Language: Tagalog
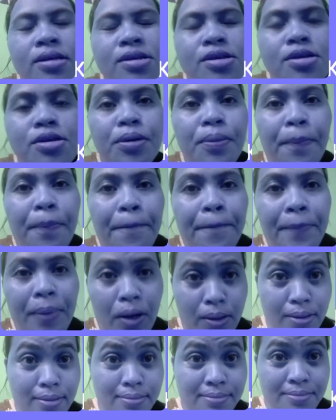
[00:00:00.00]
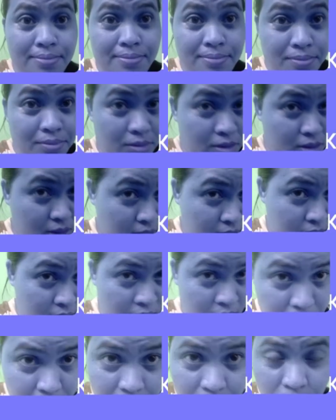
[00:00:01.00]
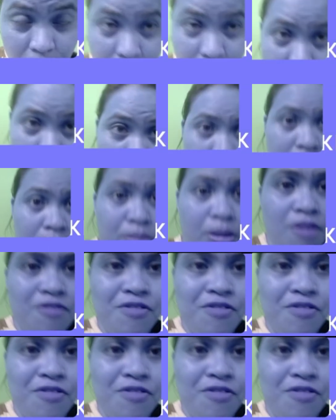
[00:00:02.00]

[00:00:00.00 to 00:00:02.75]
Yun po. Kini Master. This is my